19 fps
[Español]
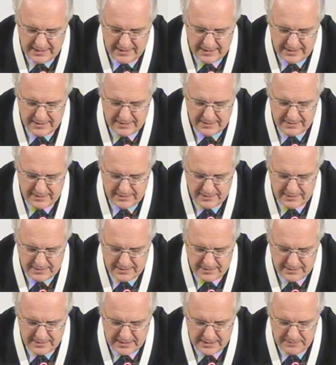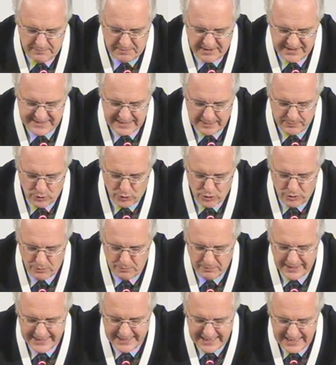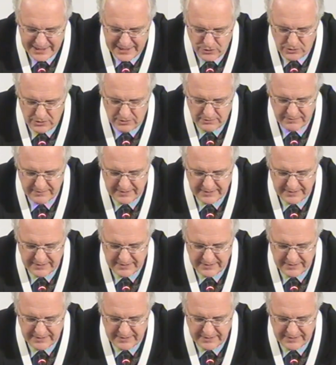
Eh, empezamos con Mariano,